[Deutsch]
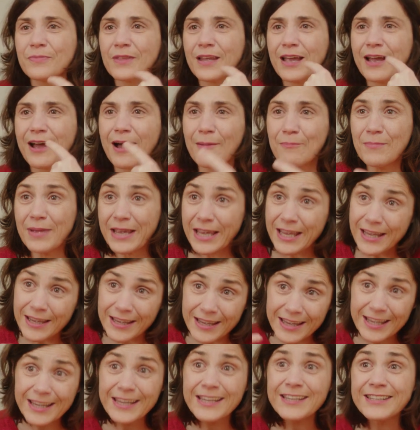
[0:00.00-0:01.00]
kam
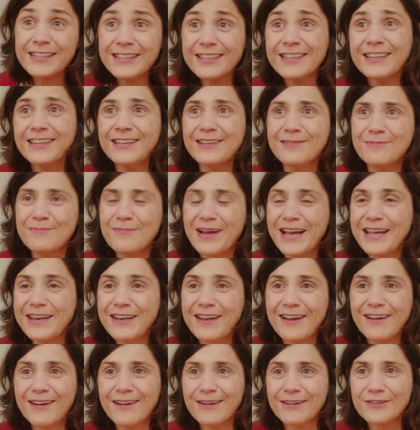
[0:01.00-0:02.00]
ich in
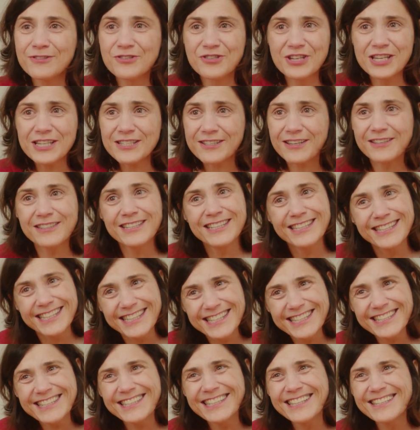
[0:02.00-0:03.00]
meiner Geschichte, die
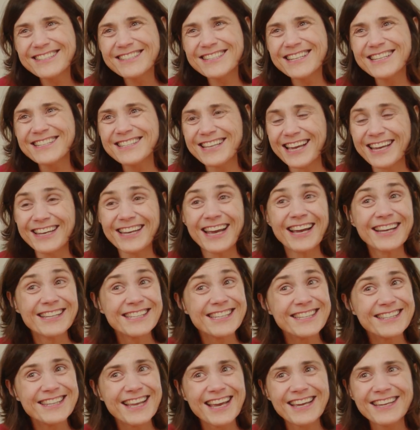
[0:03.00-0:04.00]
nicht die Geschichte einer
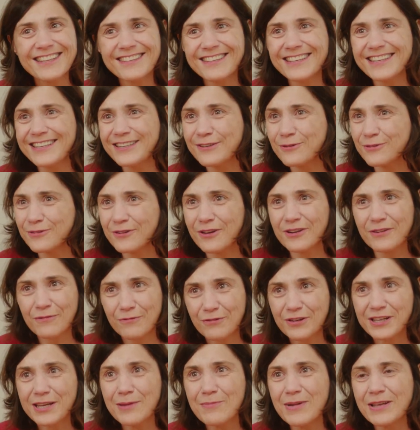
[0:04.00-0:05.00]
Architektin oder
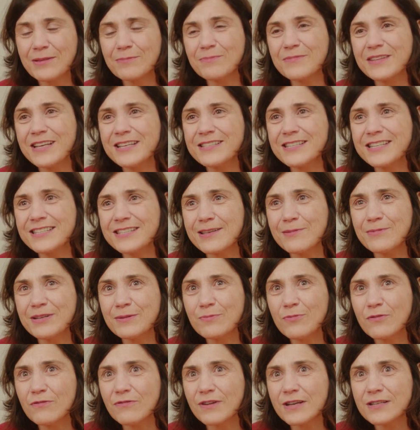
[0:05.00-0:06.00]
von jemandem, der sich damit
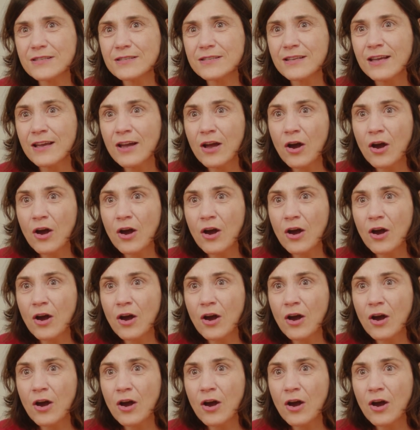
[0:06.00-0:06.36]
befasst,